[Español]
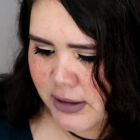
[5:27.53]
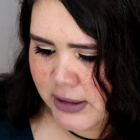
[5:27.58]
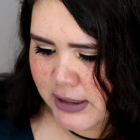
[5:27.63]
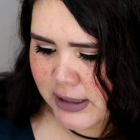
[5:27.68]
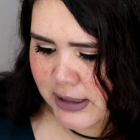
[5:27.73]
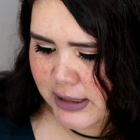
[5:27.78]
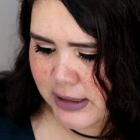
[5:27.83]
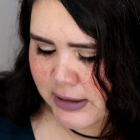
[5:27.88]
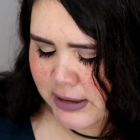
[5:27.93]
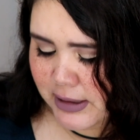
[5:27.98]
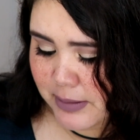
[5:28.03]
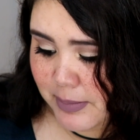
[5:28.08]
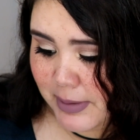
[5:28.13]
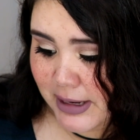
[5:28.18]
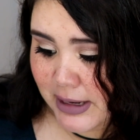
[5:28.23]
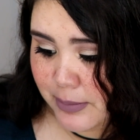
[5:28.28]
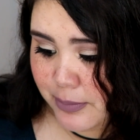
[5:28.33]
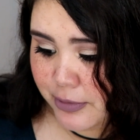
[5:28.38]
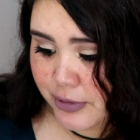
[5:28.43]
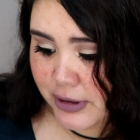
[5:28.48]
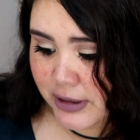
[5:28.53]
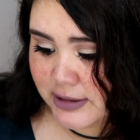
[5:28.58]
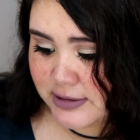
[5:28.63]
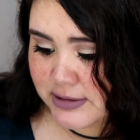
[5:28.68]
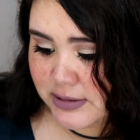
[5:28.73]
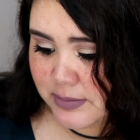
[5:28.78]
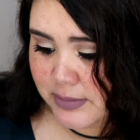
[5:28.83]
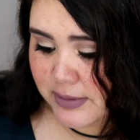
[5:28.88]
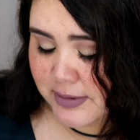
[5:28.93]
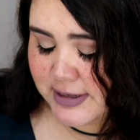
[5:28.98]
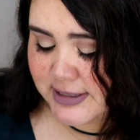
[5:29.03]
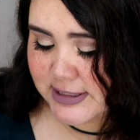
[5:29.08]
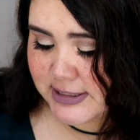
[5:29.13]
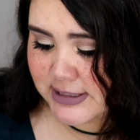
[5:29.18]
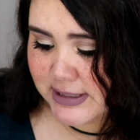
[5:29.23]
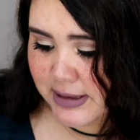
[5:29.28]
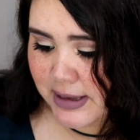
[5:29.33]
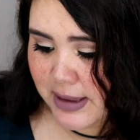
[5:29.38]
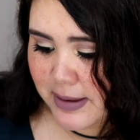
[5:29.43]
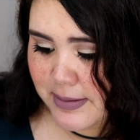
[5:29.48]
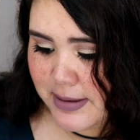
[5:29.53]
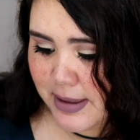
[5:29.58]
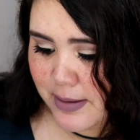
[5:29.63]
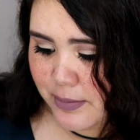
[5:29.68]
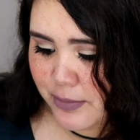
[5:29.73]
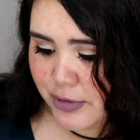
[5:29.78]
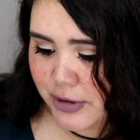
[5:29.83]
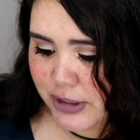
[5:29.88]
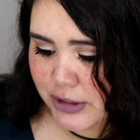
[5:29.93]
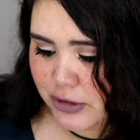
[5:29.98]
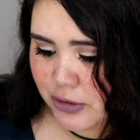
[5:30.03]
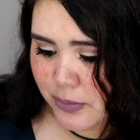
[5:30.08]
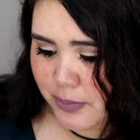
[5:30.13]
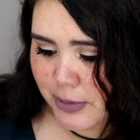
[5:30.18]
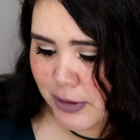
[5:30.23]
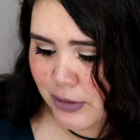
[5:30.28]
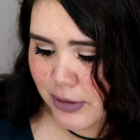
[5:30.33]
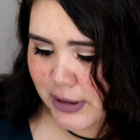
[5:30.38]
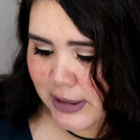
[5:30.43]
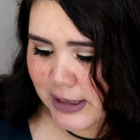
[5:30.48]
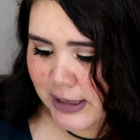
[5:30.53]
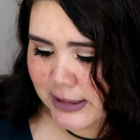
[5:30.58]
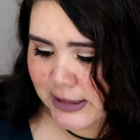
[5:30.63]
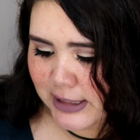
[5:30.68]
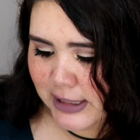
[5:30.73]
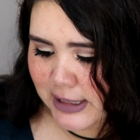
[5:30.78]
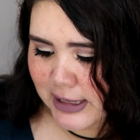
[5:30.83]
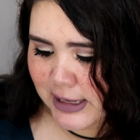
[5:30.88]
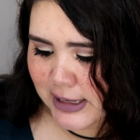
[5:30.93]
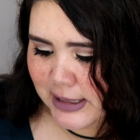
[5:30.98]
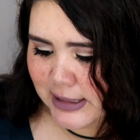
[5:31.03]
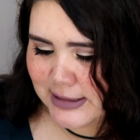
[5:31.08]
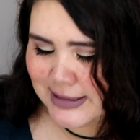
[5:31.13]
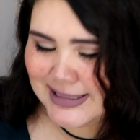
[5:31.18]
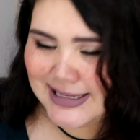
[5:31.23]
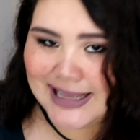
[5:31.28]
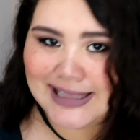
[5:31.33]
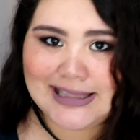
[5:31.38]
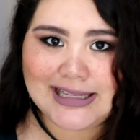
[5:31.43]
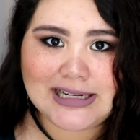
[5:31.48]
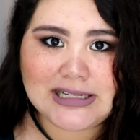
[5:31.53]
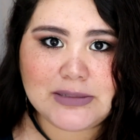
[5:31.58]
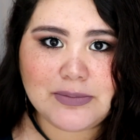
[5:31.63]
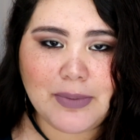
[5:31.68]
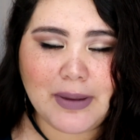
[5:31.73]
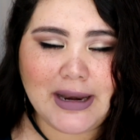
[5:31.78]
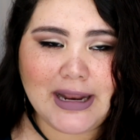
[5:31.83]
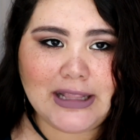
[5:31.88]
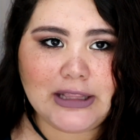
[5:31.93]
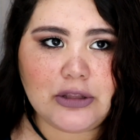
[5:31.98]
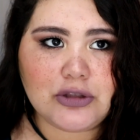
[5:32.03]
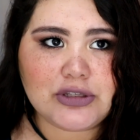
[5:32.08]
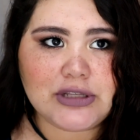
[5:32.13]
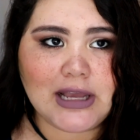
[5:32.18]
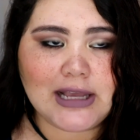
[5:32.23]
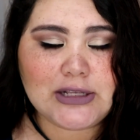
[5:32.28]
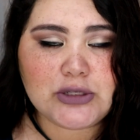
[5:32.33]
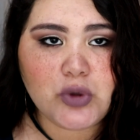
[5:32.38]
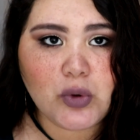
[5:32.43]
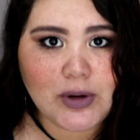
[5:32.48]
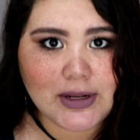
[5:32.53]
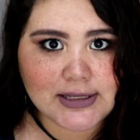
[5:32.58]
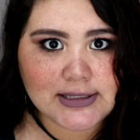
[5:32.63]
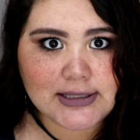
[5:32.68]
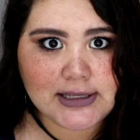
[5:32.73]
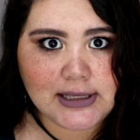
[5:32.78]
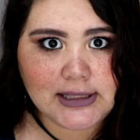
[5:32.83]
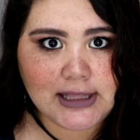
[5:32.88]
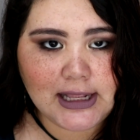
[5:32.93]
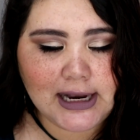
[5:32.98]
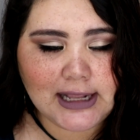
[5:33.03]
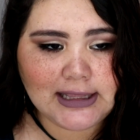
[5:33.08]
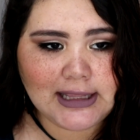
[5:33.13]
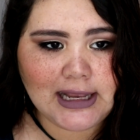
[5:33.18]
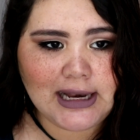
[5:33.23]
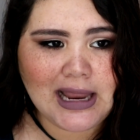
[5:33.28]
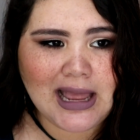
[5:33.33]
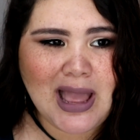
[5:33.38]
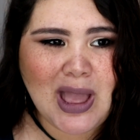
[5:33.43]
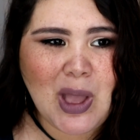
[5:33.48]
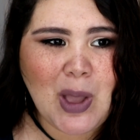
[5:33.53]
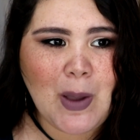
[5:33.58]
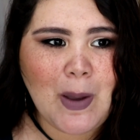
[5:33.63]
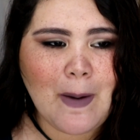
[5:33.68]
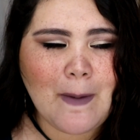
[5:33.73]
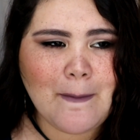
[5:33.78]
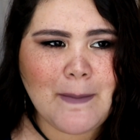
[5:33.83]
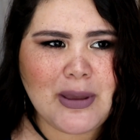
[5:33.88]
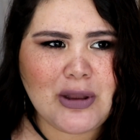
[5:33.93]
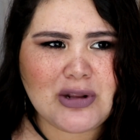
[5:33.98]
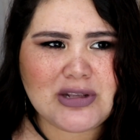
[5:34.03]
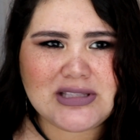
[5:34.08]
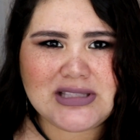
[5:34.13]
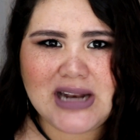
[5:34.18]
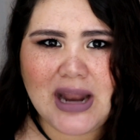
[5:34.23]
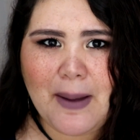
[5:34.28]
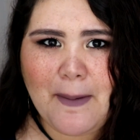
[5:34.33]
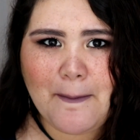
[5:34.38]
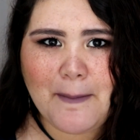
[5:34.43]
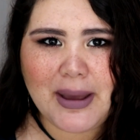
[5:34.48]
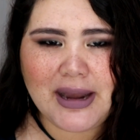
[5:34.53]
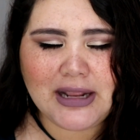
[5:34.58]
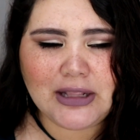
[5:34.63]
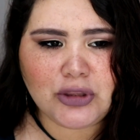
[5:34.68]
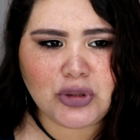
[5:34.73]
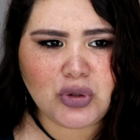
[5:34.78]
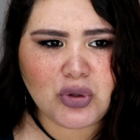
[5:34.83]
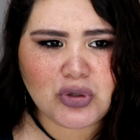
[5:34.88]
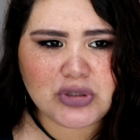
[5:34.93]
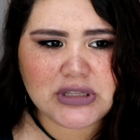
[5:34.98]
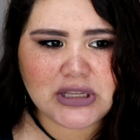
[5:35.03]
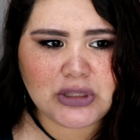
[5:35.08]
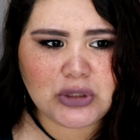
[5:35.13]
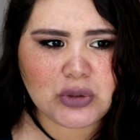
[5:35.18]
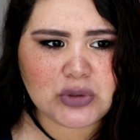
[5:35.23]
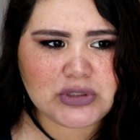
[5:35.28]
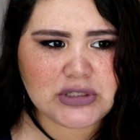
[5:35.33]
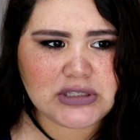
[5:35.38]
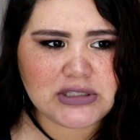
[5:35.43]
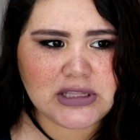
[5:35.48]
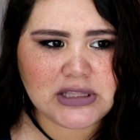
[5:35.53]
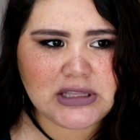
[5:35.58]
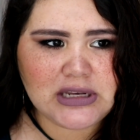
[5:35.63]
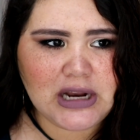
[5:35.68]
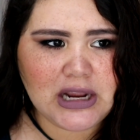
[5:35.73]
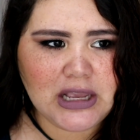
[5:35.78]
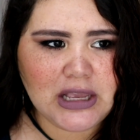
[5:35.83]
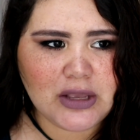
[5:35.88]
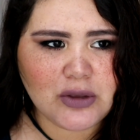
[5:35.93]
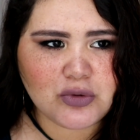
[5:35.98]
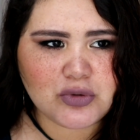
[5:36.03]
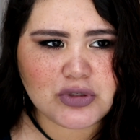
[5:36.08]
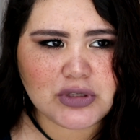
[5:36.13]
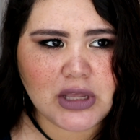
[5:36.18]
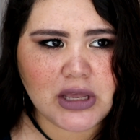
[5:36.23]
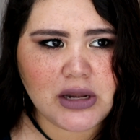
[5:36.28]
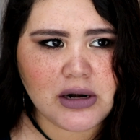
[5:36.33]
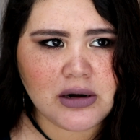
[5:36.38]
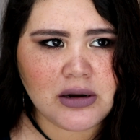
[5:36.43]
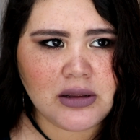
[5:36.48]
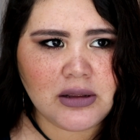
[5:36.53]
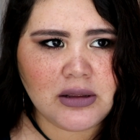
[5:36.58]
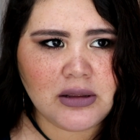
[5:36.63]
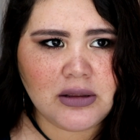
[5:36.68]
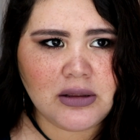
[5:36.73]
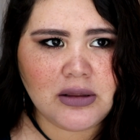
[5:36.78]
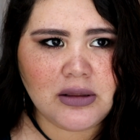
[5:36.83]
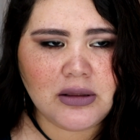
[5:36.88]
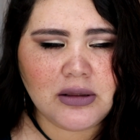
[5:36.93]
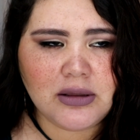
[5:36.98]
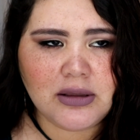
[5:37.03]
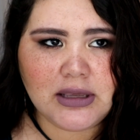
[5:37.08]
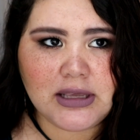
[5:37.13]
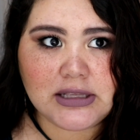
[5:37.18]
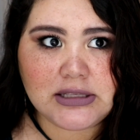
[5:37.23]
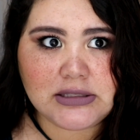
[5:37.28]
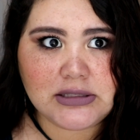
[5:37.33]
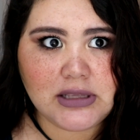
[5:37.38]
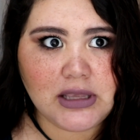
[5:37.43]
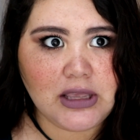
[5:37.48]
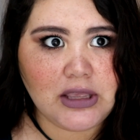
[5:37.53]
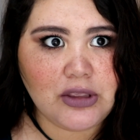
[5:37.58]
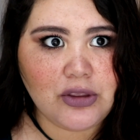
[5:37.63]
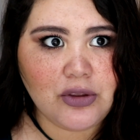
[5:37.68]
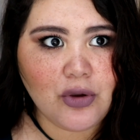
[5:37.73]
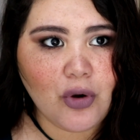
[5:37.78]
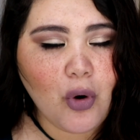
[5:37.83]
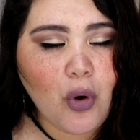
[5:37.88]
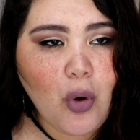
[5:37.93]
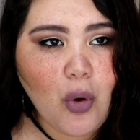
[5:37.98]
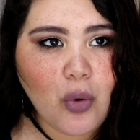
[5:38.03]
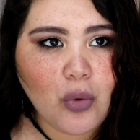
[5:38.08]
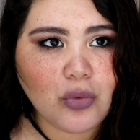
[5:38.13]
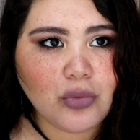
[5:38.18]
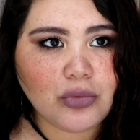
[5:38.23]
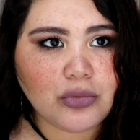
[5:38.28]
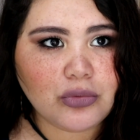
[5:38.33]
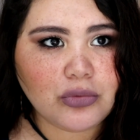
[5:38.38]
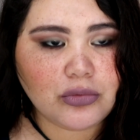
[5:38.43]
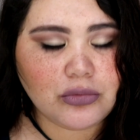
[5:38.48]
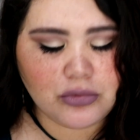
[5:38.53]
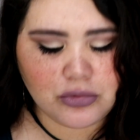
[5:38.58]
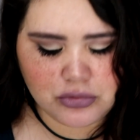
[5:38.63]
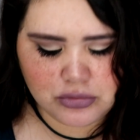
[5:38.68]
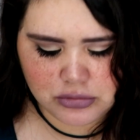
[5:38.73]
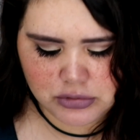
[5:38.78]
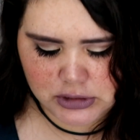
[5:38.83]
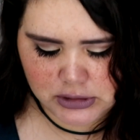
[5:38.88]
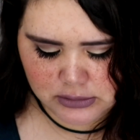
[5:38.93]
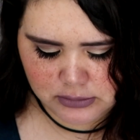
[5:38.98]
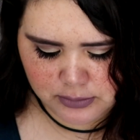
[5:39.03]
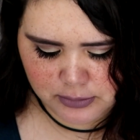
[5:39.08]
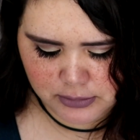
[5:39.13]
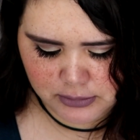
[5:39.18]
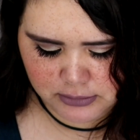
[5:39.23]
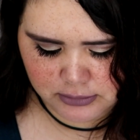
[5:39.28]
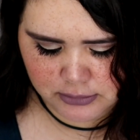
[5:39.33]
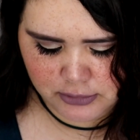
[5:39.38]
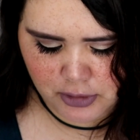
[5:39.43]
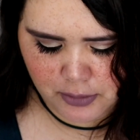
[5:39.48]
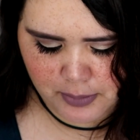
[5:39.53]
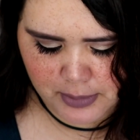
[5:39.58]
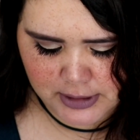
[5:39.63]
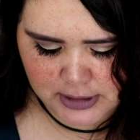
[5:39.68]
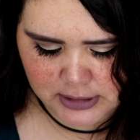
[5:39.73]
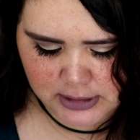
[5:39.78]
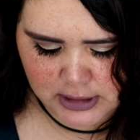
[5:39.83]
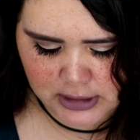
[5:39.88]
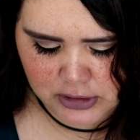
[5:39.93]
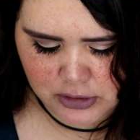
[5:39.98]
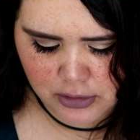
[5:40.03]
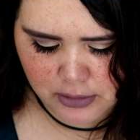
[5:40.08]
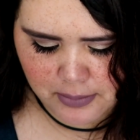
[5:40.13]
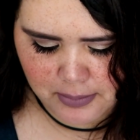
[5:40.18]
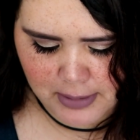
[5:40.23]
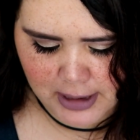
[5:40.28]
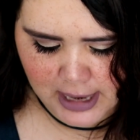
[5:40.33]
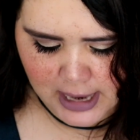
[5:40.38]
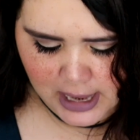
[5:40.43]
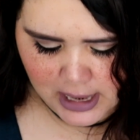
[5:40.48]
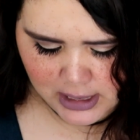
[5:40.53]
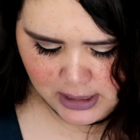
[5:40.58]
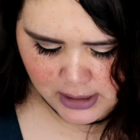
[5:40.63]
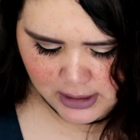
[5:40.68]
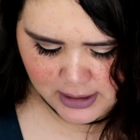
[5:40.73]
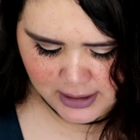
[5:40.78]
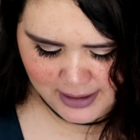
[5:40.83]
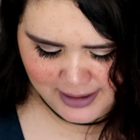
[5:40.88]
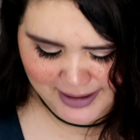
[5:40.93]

Qué, pena, porque a simple vista se ve bien bonito, pero que la tela sea transparente, o sea, es gruesita la tela, pero es transparentosa, entonces tendrías que usar, qué sé yo, ropa interior blanca,